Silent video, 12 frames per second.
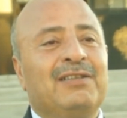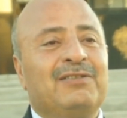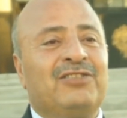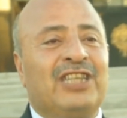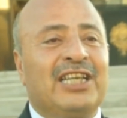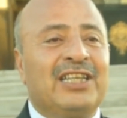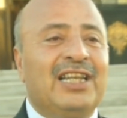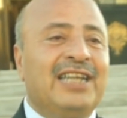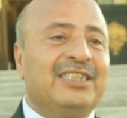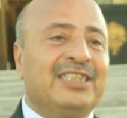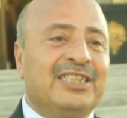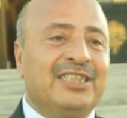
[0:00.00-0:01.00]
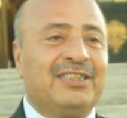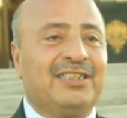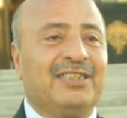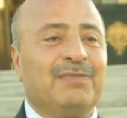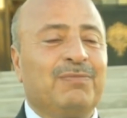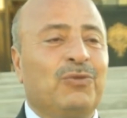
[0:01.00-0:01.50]

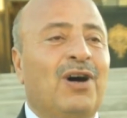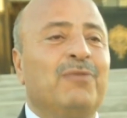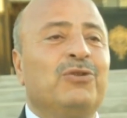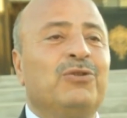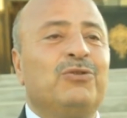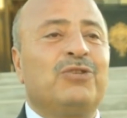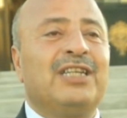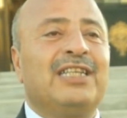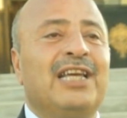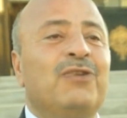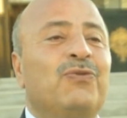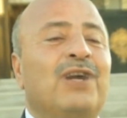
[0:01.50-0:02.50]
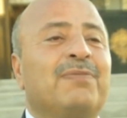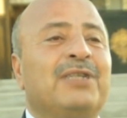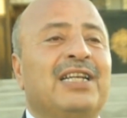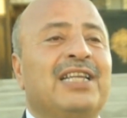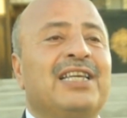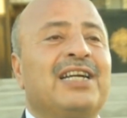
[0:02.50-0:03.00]
şekillendiririz. Bu hamurun üzerinde en
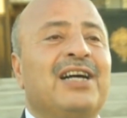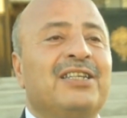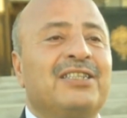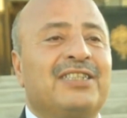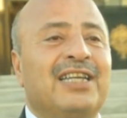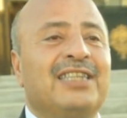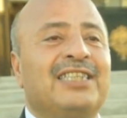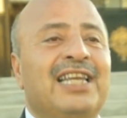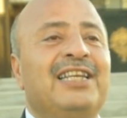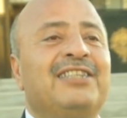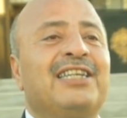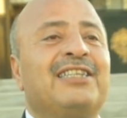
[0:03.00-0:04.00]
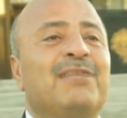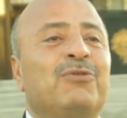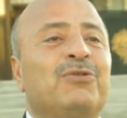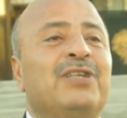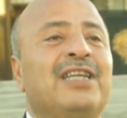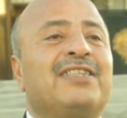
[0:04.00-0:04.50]
ufak bir leke kalırsa
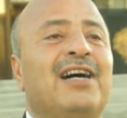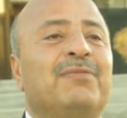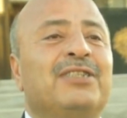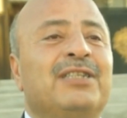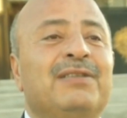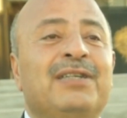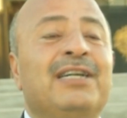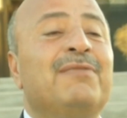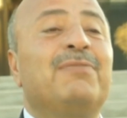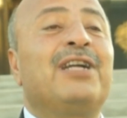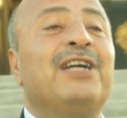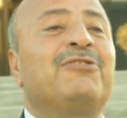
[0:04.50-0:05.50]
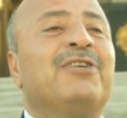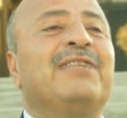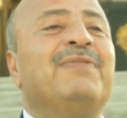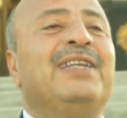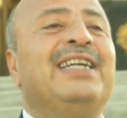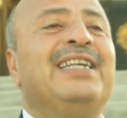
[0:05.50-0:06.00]
gelecekte bunun hesabını branş
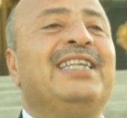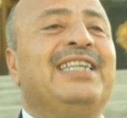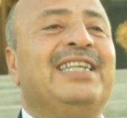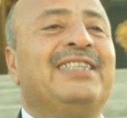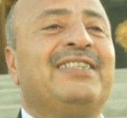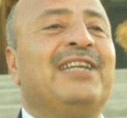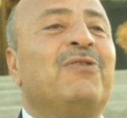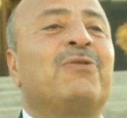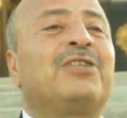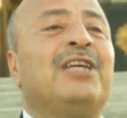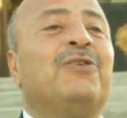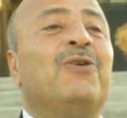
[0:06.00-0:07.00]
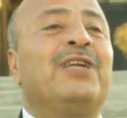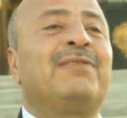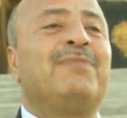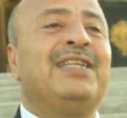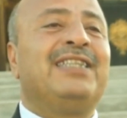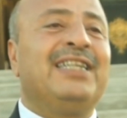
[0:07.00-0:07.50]
öğretmenlerine değil, seni okutan
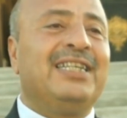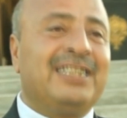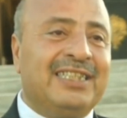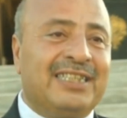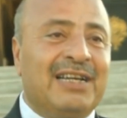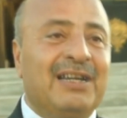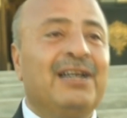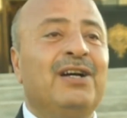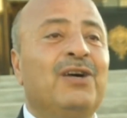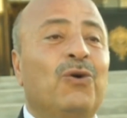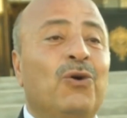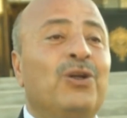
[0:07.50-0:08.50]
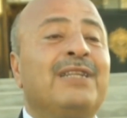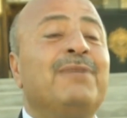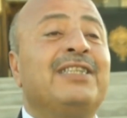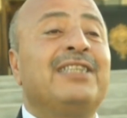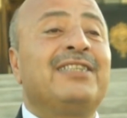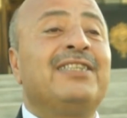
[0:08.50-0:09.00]
öğretmen denildiğinde o
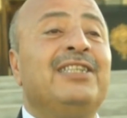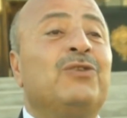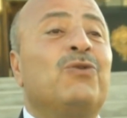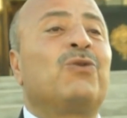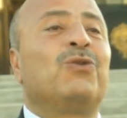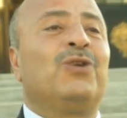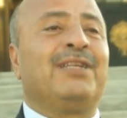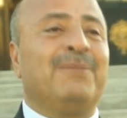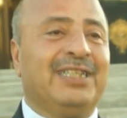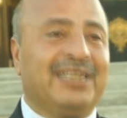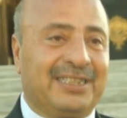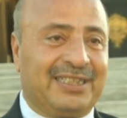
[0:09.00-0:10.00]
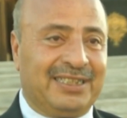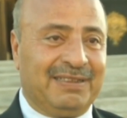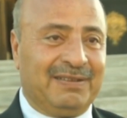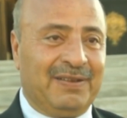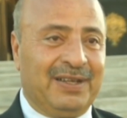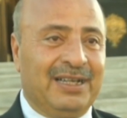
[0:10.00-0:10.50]
öğretmen kesin ilkokul öğretmenidir.
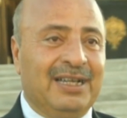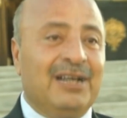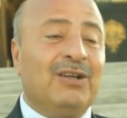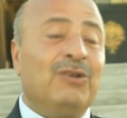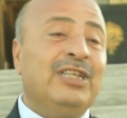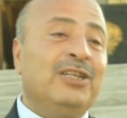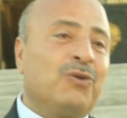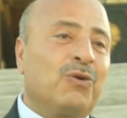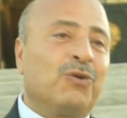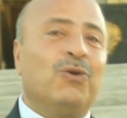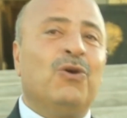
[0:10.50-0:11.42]
İlkokul